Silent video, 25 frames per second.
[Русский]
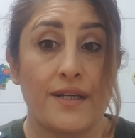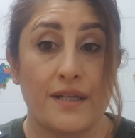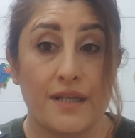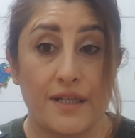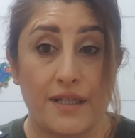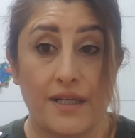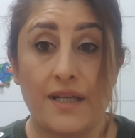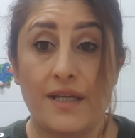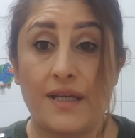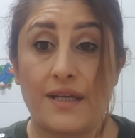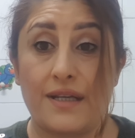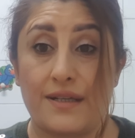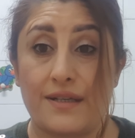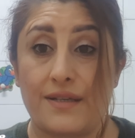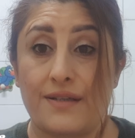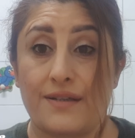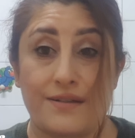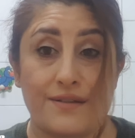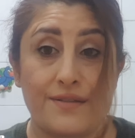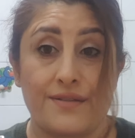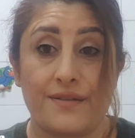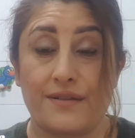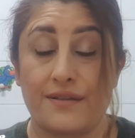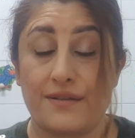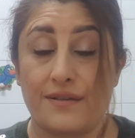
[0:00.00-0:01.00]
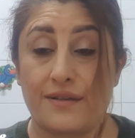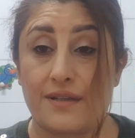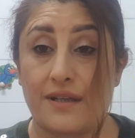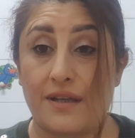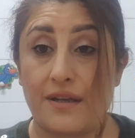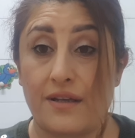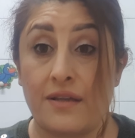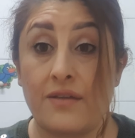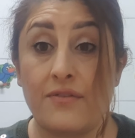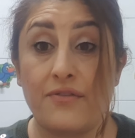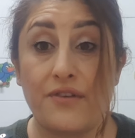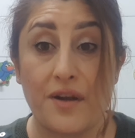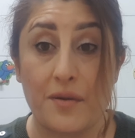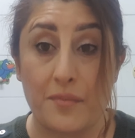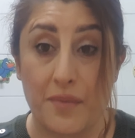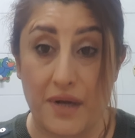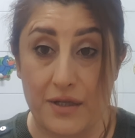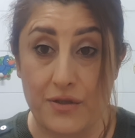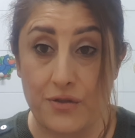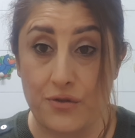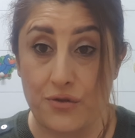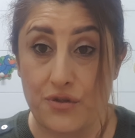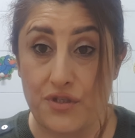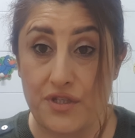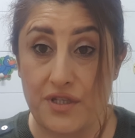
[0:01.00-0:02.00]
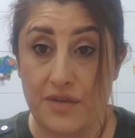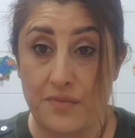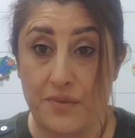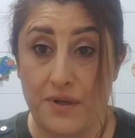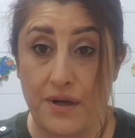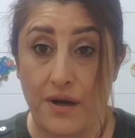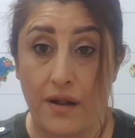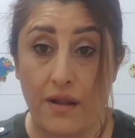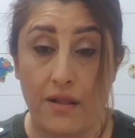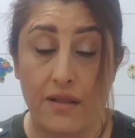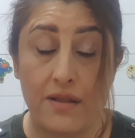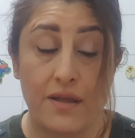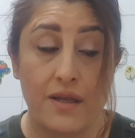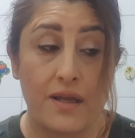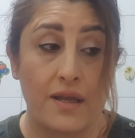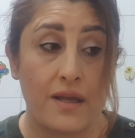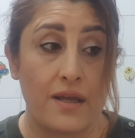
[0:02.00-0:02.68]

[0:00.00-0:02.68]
И информацию собирал,